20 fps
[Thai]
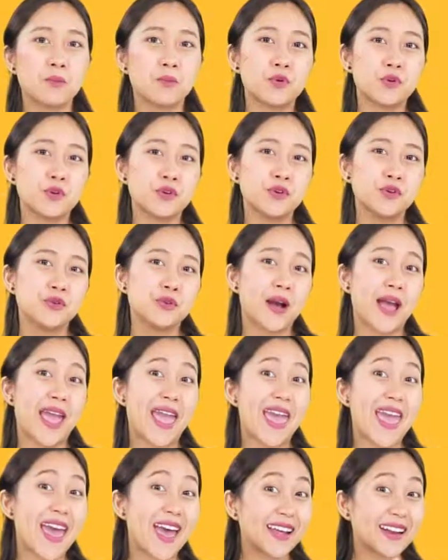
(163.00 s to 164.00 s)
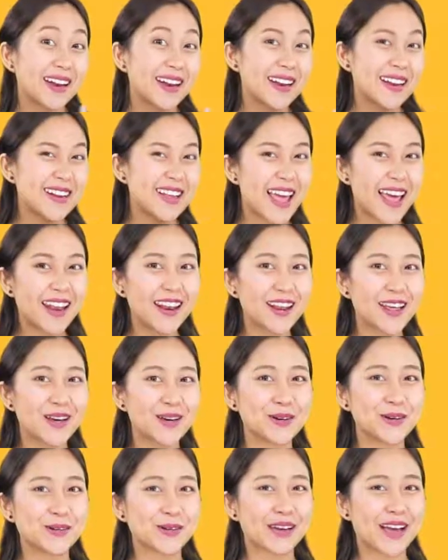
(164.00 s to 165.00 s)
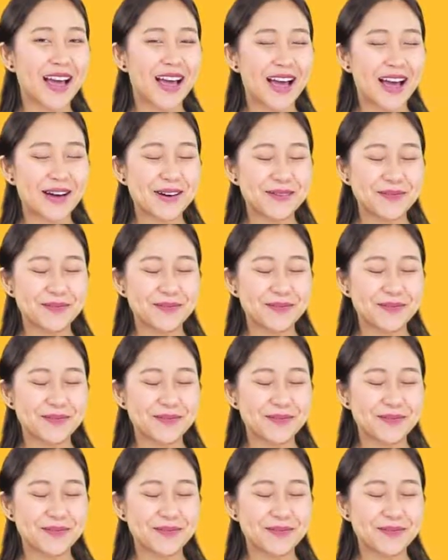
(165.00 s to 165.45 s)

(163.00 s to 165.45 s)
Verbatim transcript: blue and yellow ค่ะ